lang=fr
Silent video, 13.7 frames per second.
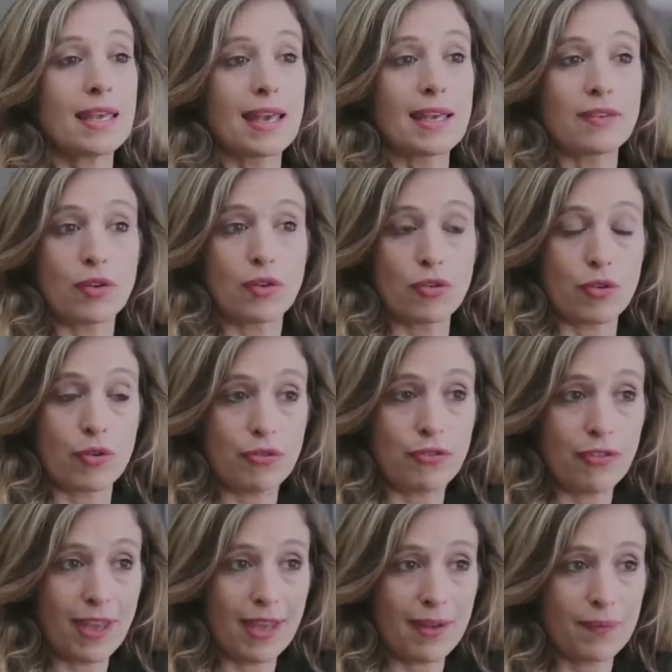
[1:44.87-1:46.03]
Qu'est-ce que je
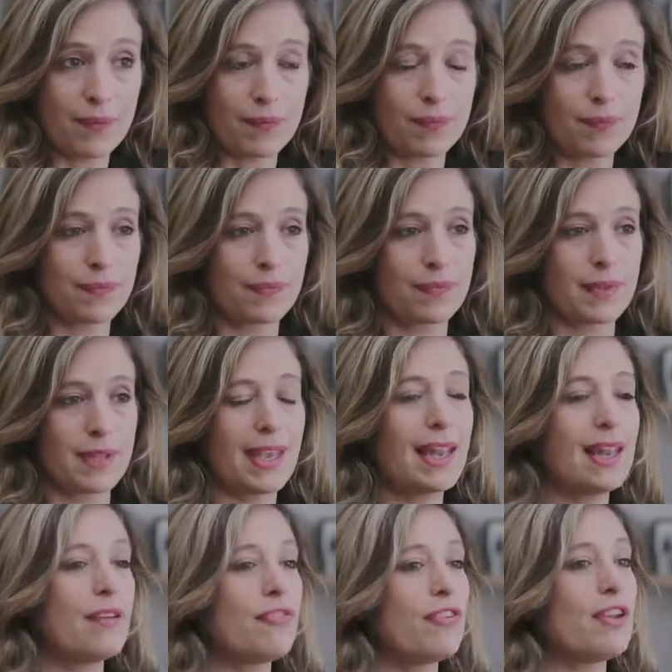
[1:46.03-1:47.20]
fais
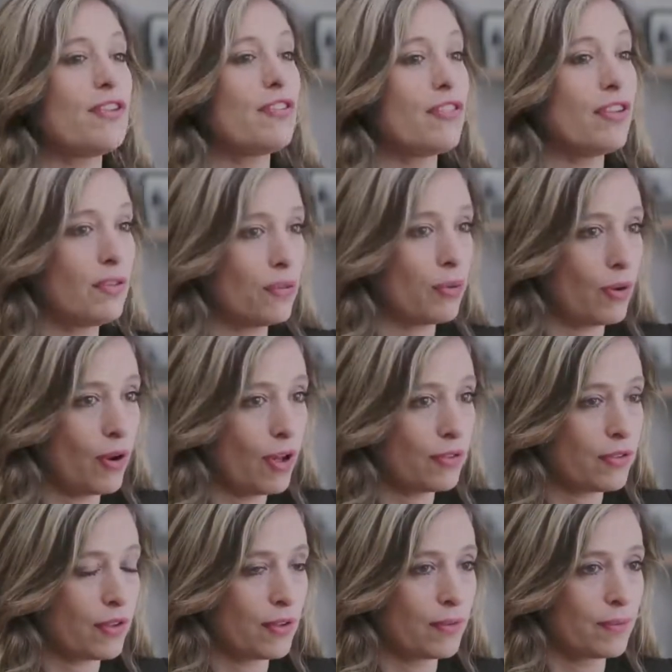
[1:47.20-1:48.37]
Quel effet j'ai sur
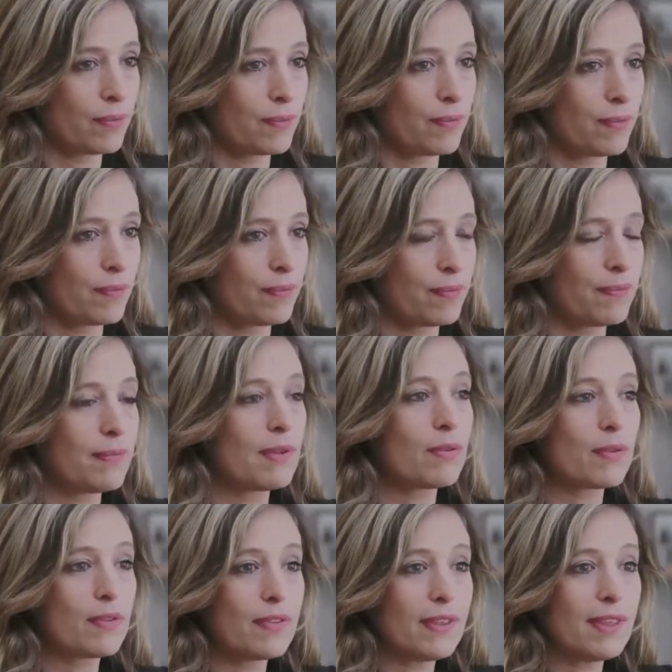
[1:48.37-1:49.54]
l'autre Mais
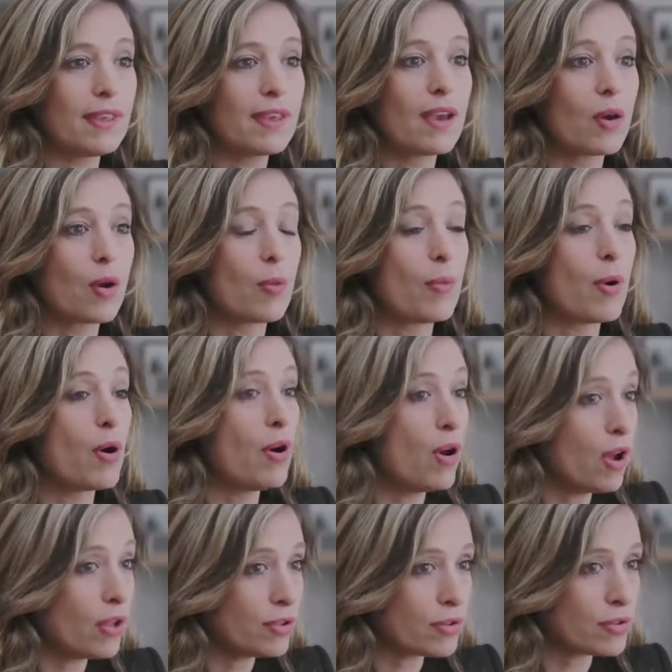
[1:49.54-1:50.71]
aussi comment
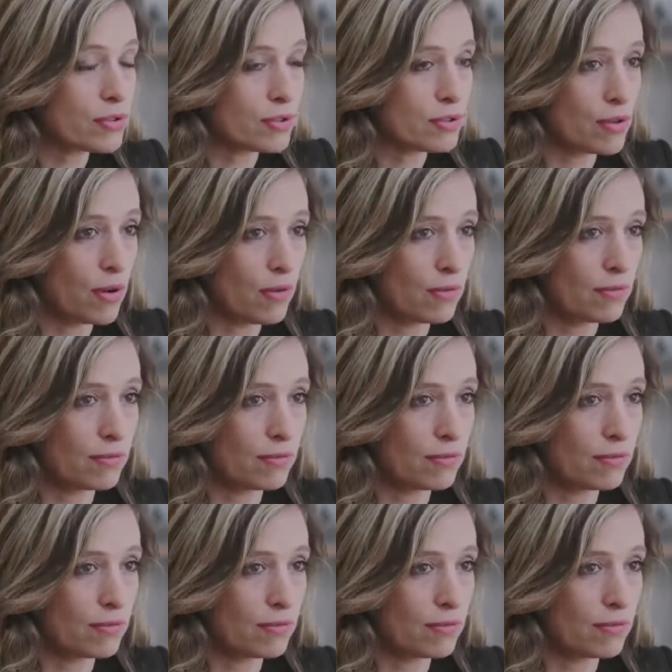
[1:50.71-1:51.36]
l'autre se sent